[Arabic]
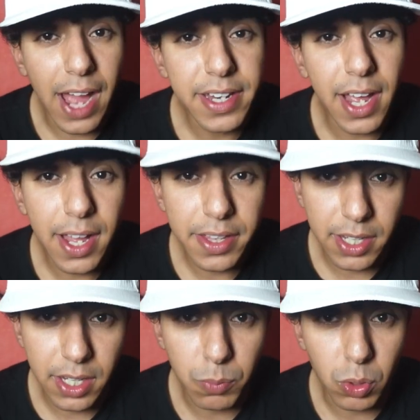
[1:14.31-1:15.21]
أن
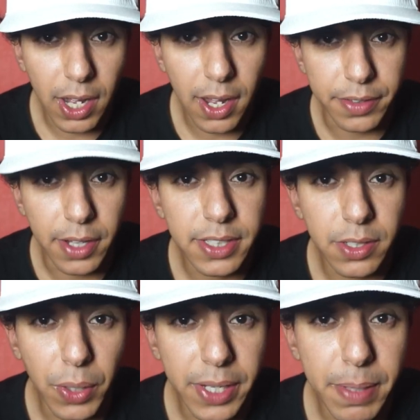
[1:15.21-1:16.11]
هذه المر الملاحظات
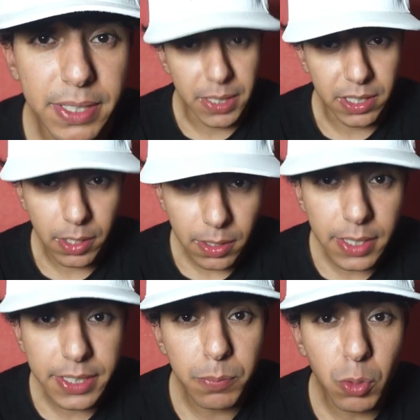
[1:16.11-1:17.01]
لعبت
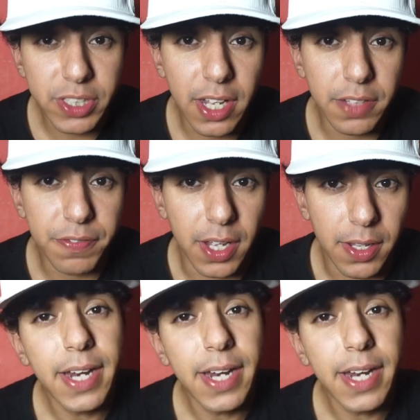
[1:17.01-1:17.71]
بطريقة مختلفة